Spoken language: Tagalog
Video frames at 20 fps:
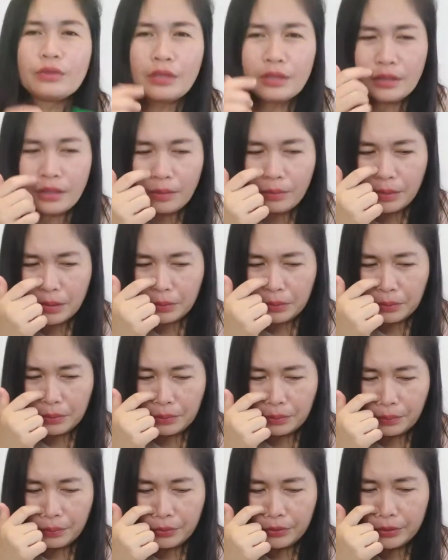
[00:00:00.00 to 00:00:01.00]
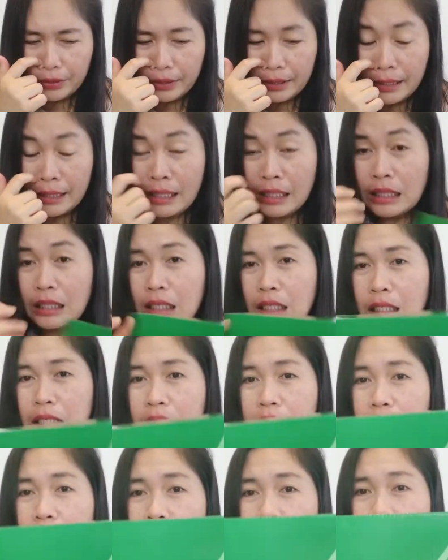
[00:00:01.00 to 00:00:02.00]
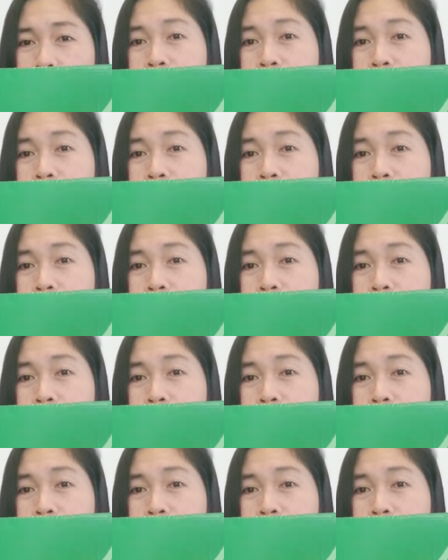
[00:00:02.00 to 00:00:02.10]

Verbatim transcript: tatak ba to? 40. Ayan.